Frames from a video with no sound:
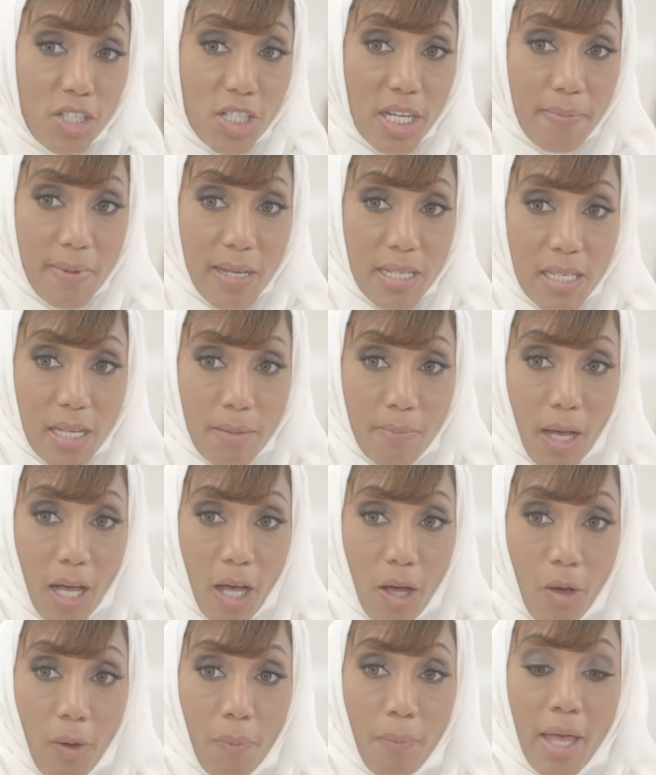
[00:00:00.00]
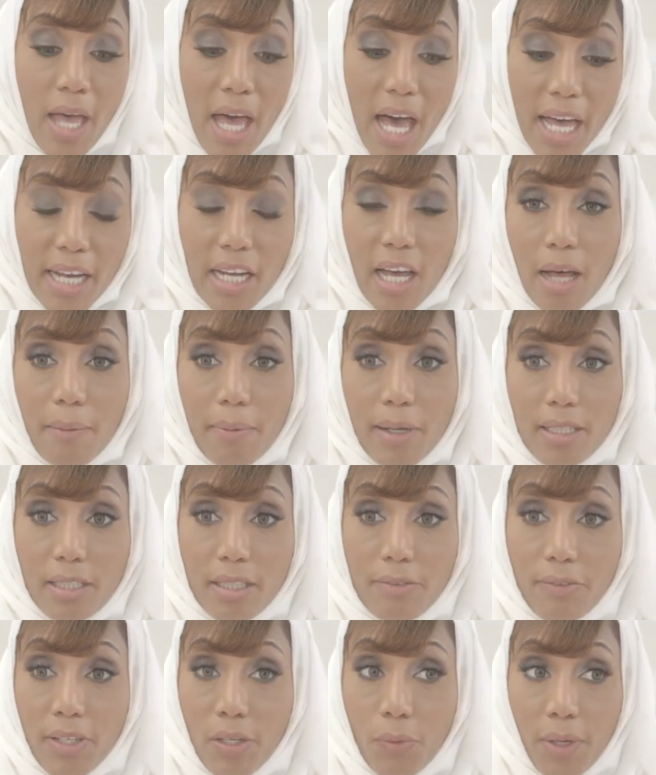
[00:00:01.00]
ايش اللي بيحصل معاهم؟ انا ابغى
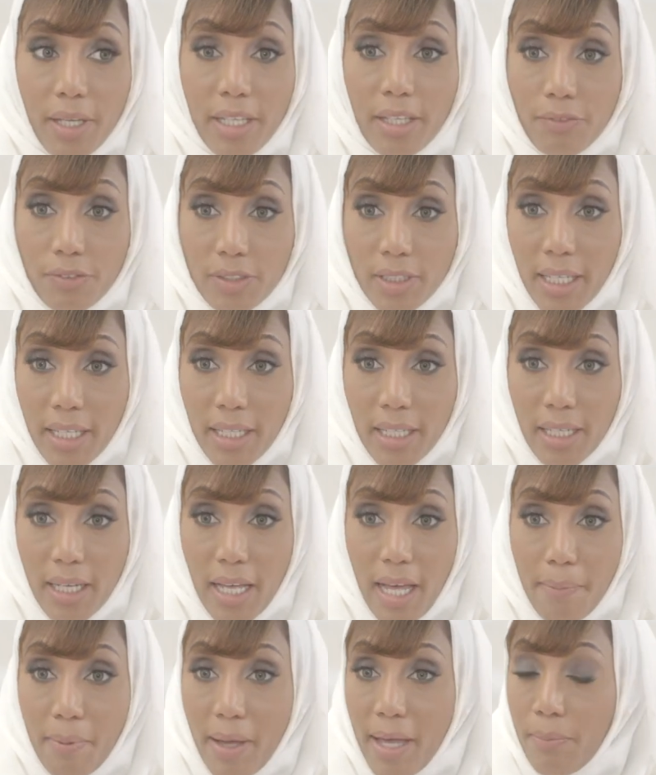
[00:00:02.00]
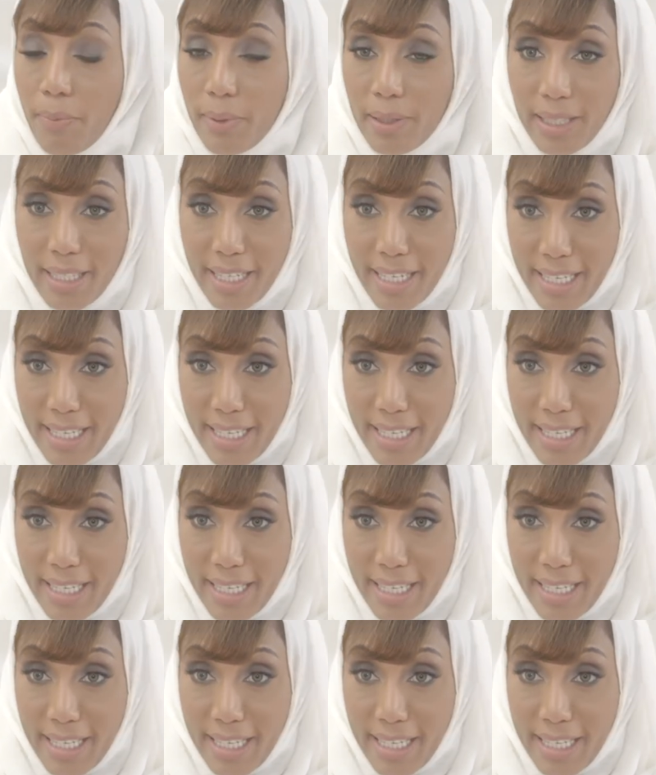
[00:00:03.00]
طفلي يوقف زن ابغى يبطل